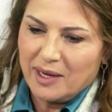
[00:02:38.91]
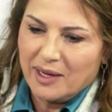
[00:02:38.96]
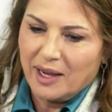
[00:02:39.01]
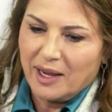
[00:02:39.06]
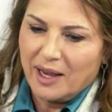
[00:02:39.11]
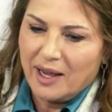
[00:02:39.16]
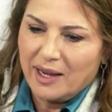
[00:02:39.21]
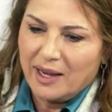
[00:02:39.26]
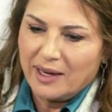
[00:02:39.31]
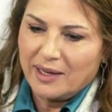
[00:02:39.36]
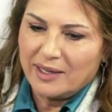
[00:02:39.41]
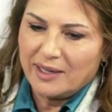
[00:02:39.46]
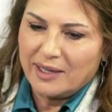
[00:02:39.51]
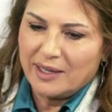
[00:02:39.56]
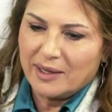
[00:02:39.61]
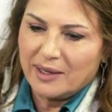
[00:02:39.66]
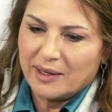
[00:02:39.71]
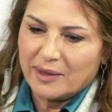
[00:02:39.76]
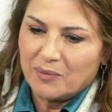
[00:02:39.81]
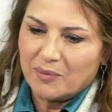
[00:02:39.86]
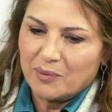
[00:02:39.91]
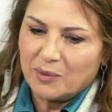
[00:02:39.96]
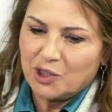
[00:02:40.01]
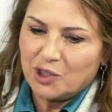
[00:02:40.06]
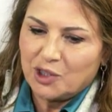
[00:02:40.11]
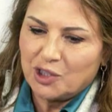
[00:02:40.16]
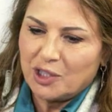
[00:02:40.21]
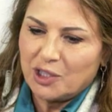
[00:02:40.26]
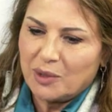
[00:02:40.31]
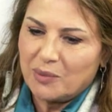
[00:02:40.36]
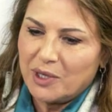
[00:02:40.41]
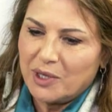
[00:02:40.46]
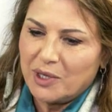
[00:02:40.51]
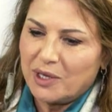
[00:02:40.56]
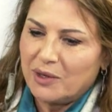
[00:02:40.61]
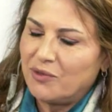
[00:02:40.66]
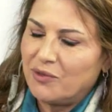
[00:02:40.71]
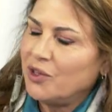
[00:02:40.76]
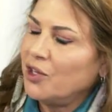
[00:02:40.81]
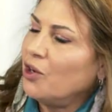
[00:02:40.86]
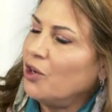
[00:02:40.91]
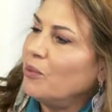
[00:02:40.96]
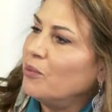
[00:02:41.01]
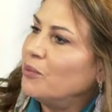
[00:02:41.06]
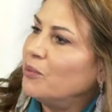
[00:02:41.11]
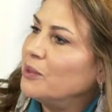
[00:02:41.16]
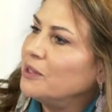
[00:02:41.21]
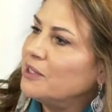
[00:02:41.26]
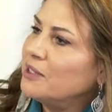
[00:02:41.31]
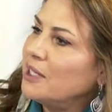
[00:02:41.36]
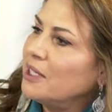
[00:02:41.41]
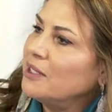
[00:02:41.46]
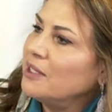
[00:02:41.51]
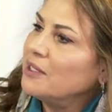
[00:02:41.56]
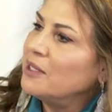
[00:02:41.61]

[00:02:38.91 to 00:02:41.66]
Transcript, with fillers: العائلي مش شبيه في حب السيد